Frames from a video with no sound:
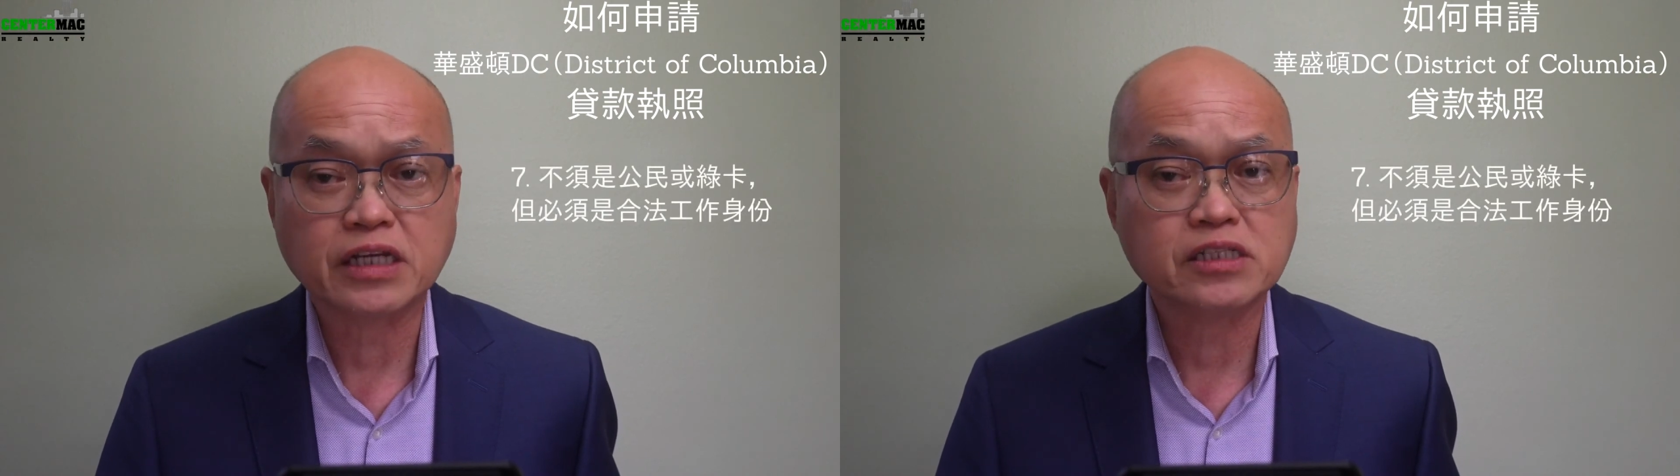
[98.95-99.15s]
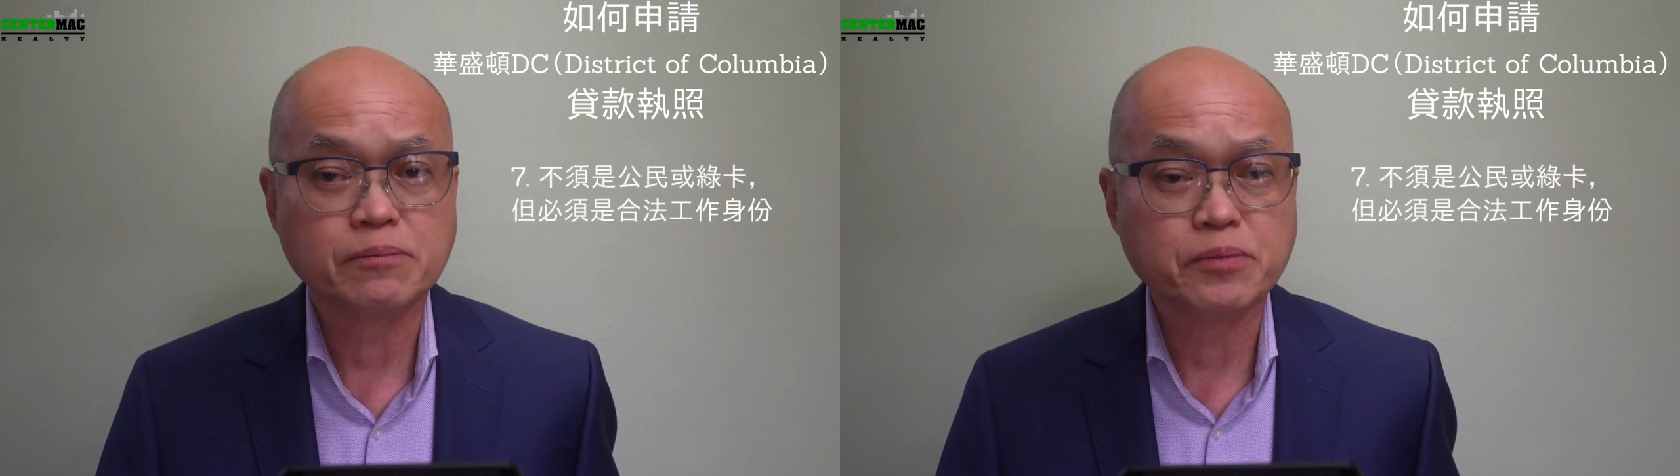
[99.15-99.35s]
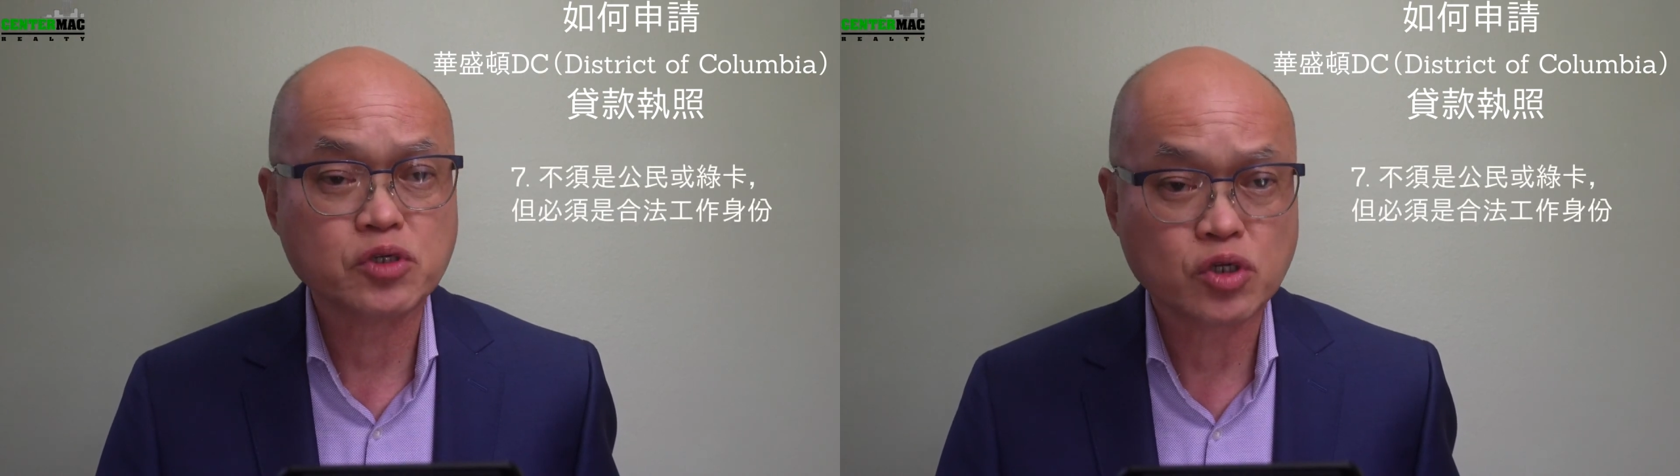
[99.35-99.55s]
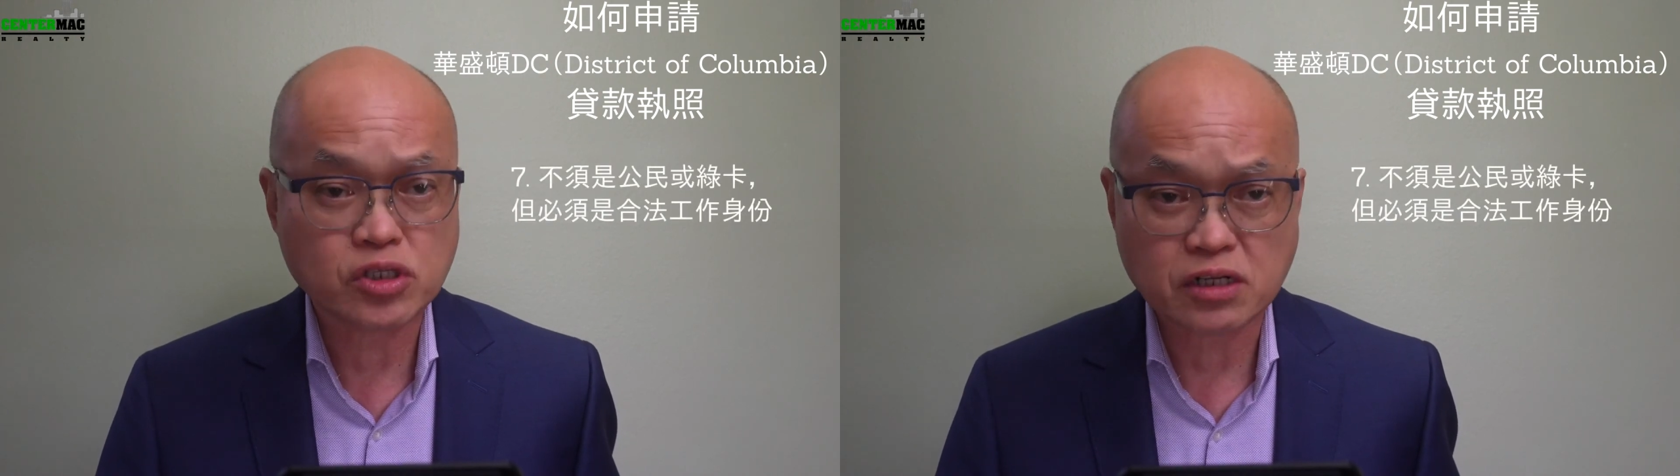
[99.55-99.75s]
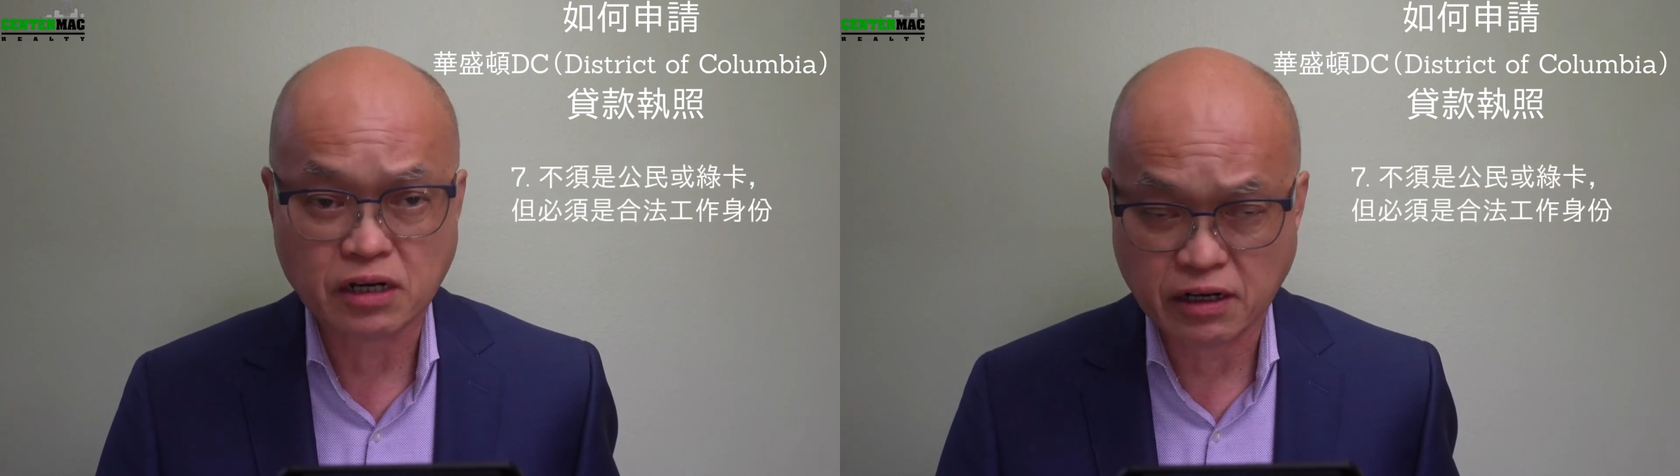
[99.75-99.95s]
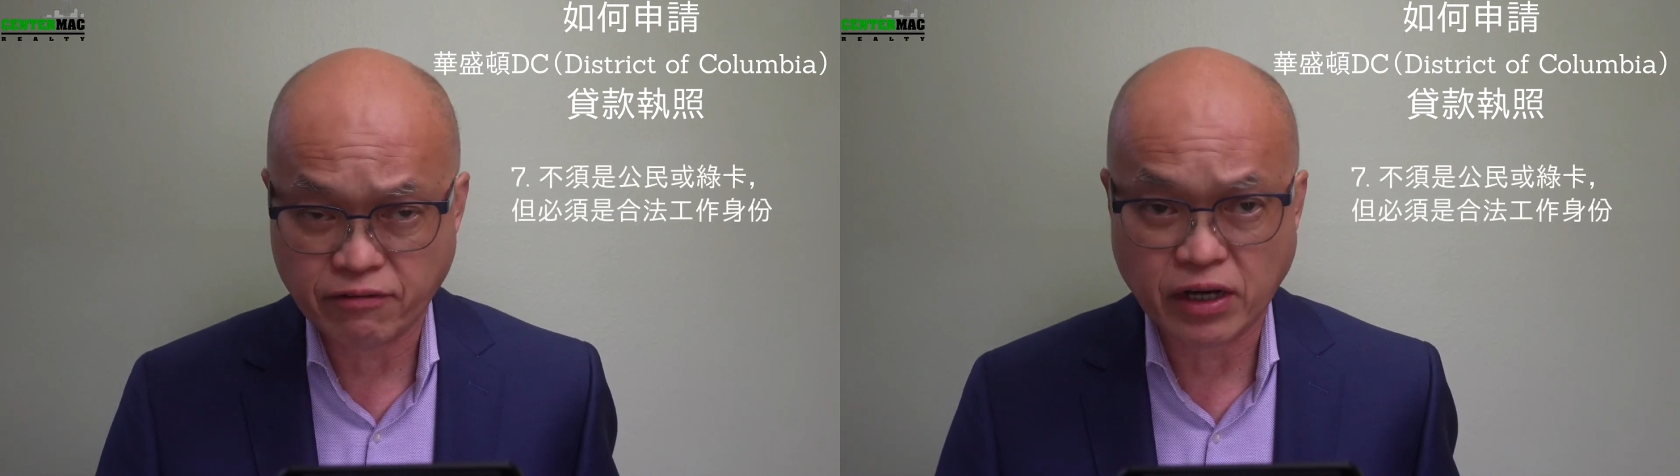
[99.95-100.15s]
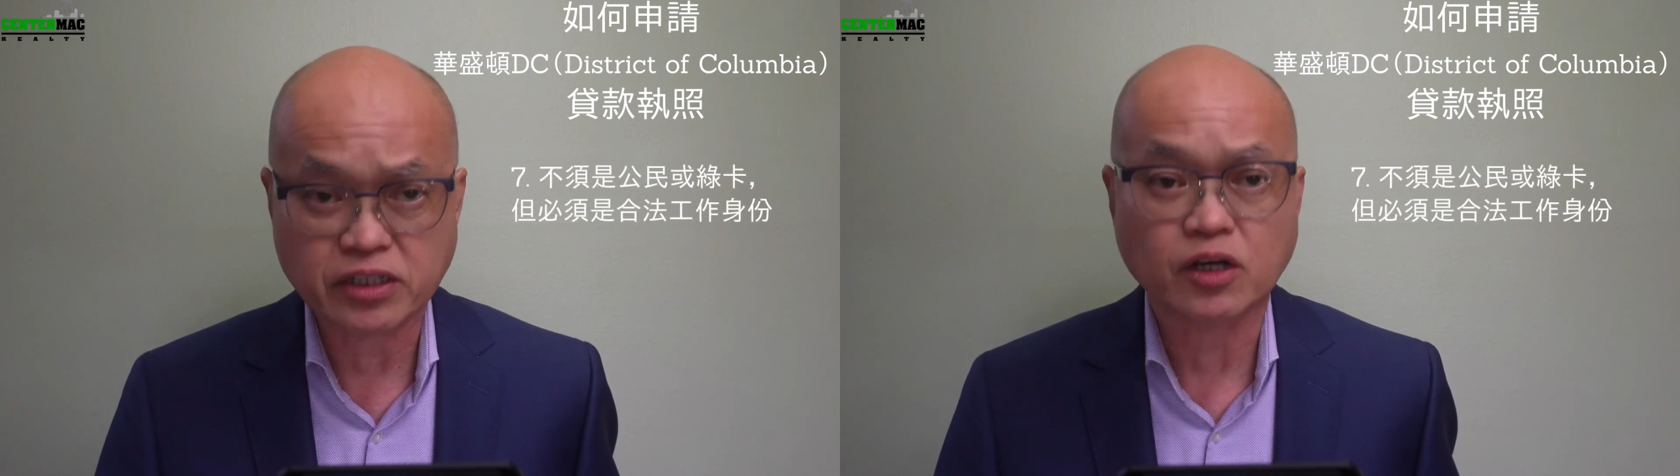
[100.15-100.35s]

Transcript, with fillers: 但是必须是合法